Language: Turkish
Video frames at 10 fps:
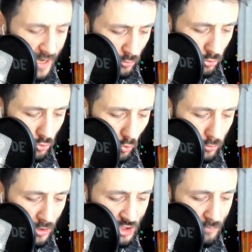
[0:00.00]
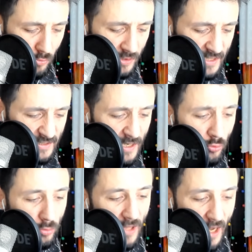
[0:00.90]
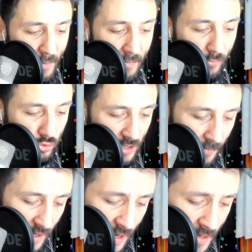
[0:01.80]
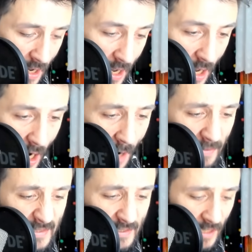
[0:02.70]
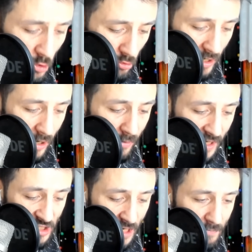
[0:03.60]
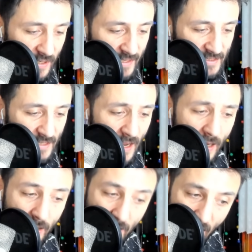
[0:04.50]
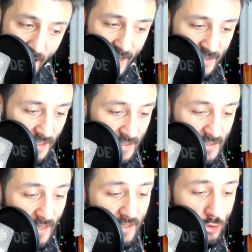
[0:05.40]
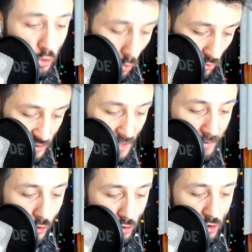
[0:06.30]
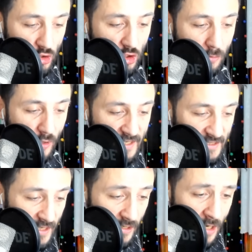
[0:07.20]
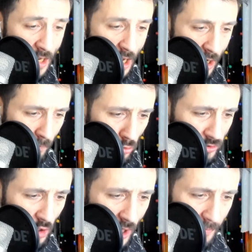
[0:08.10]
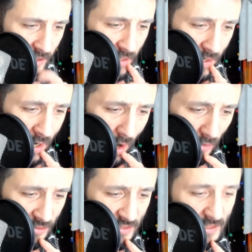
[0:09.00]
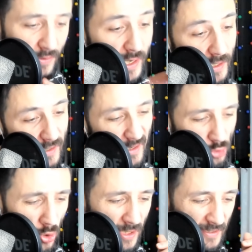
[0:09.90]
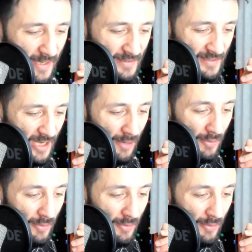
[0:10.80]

baya kötü olduğu için bu desteyi kullanamam muhtemelen. Ama sizlere önerebileceğim bir deste. Gayet iyi. Zaten çoğunuz da biliyorsunuzdur bu desteyi. Buz golemini 6. seviyeye kadar. Çok yetersiz